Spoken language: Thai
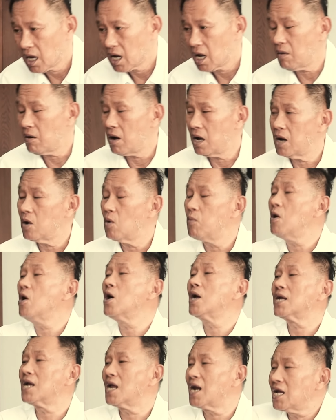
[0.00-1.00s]
เขาบอกหลวงพ่อ
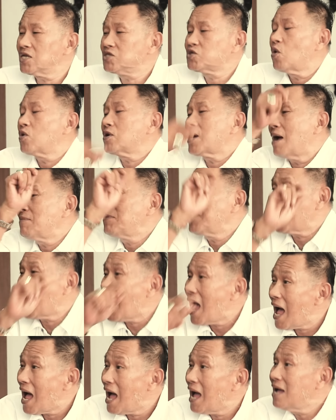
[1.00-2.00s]
เงินกำลังส่งน้ำใน
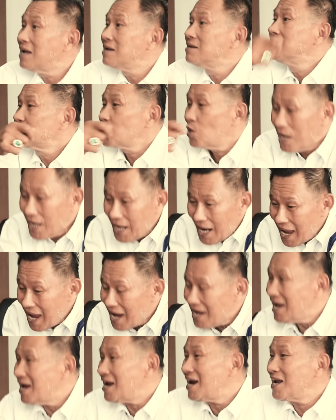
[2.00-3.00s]
กาตัวเล็
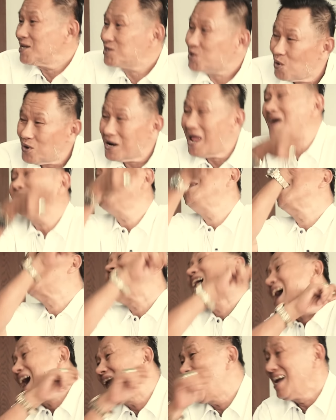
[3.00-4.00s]
กๆเนี่ยกำลังส่งน้ำใน
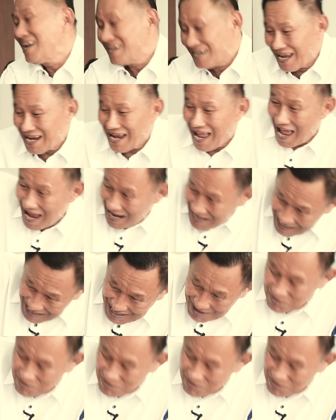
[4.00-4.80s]
กาในกาลิน